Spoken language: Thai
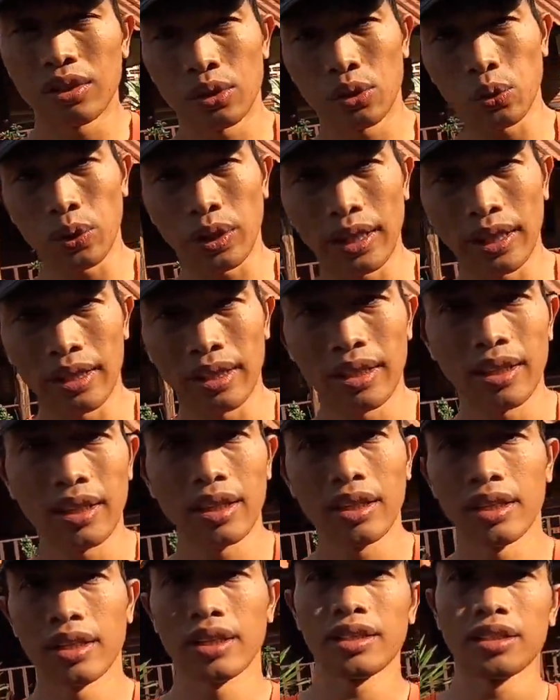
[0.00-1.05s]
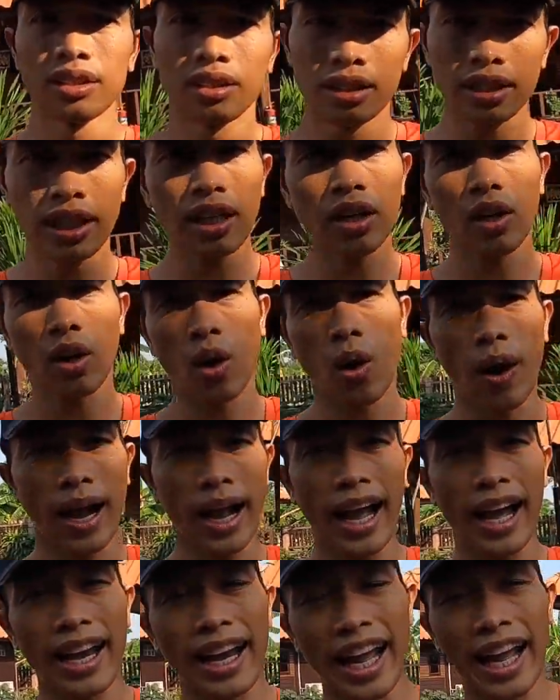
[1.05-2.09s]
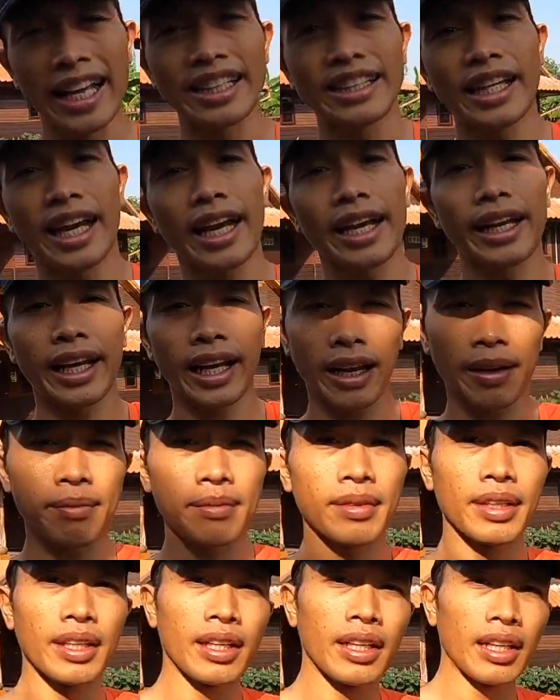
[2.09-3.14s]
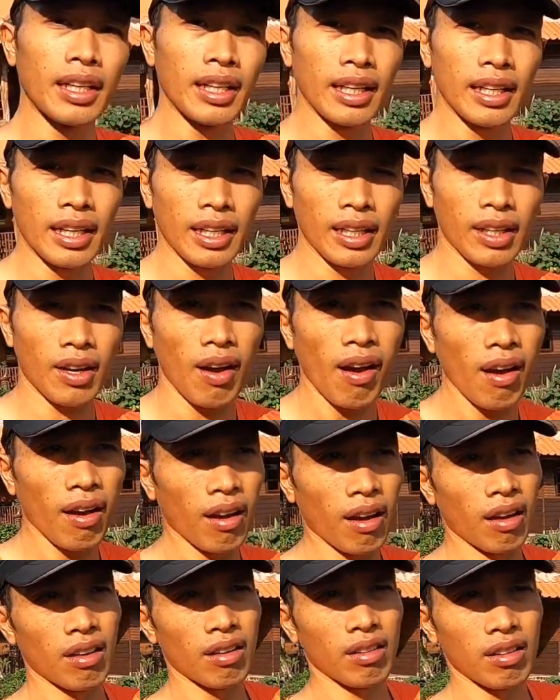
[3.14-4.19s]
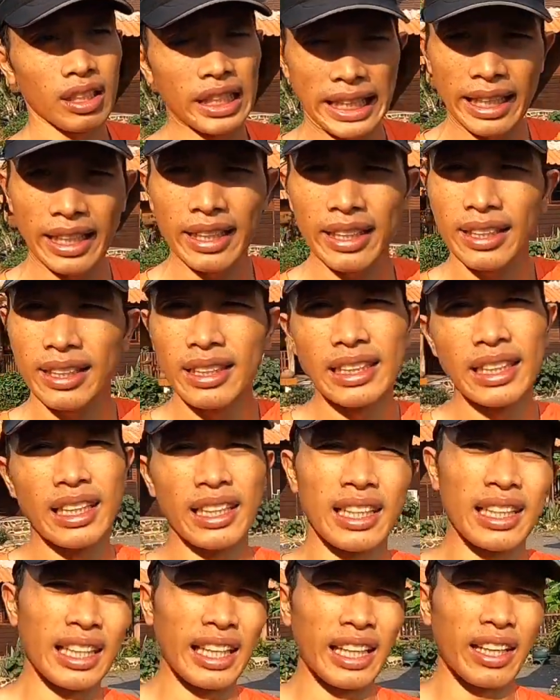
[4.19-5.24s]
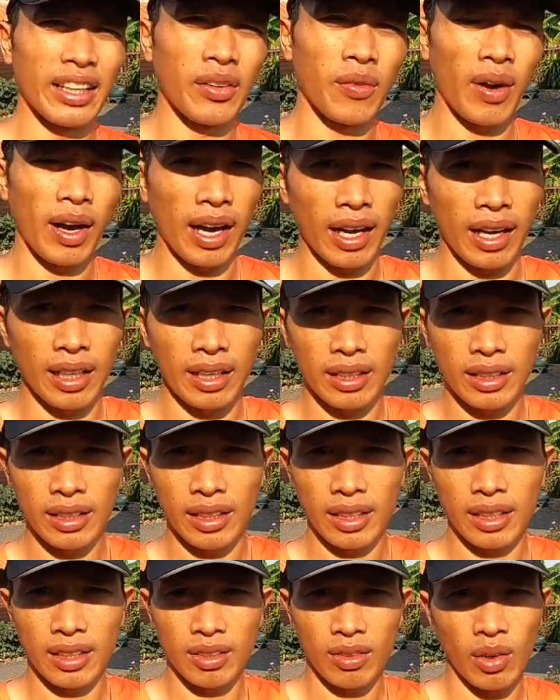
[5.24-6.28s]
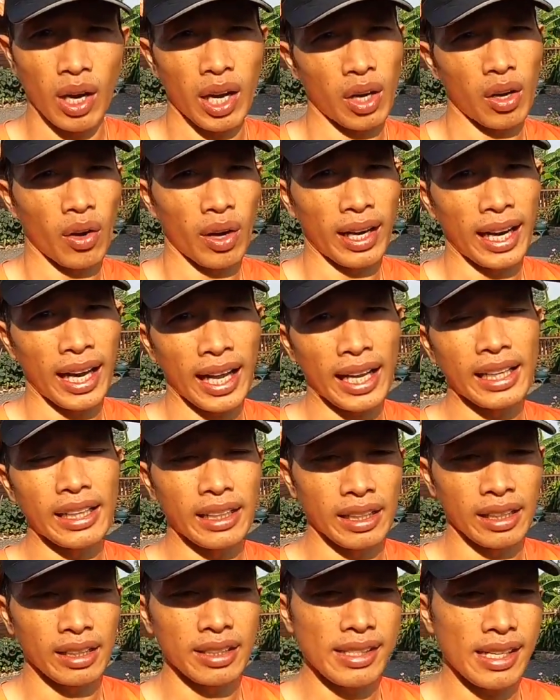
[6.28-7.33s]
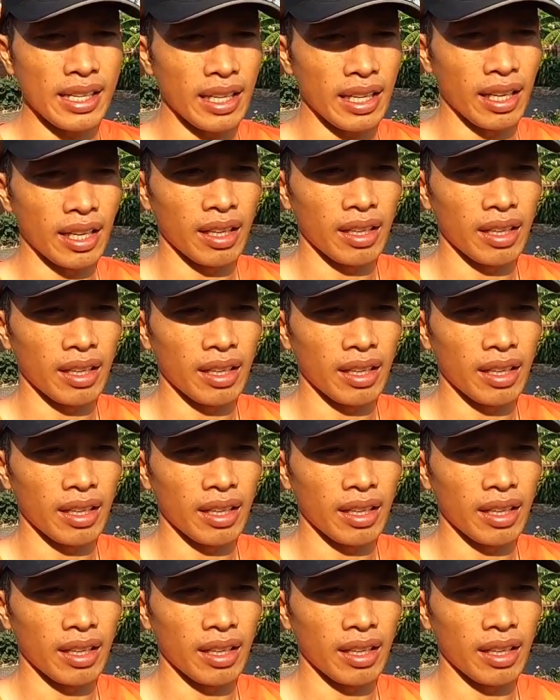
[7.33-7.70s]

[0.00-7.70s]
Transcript: ส่วนเรื่องของการหายใจนะครับ ก็ดีขึ้นเยอะเลยกว่ากว่าก่อนหน้านี้ที่